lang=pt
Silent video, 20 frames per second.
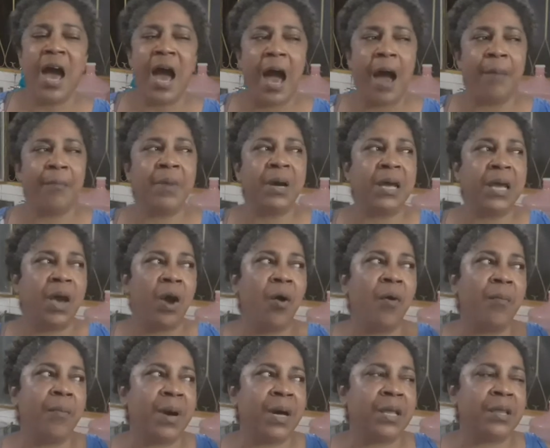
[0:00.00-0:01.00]
amanhã
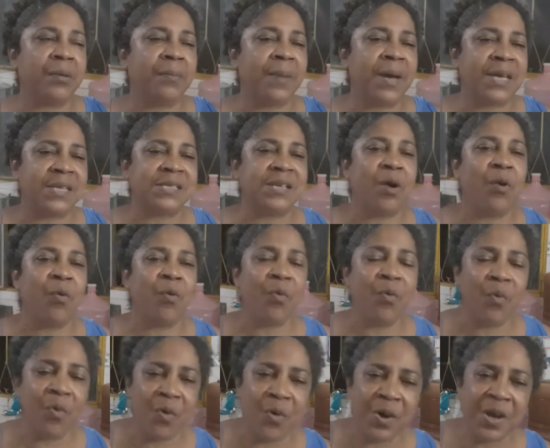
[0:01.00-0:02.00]
eu mando mais
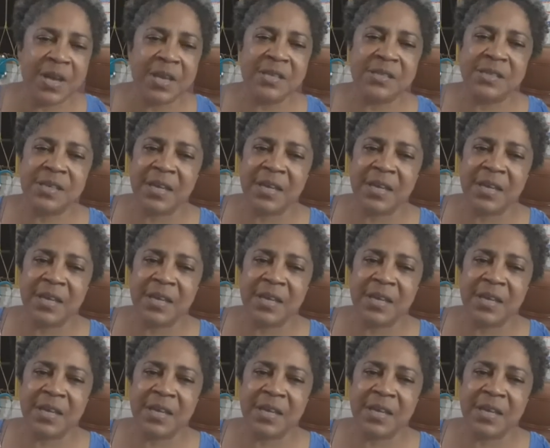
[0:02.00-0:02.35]
alguns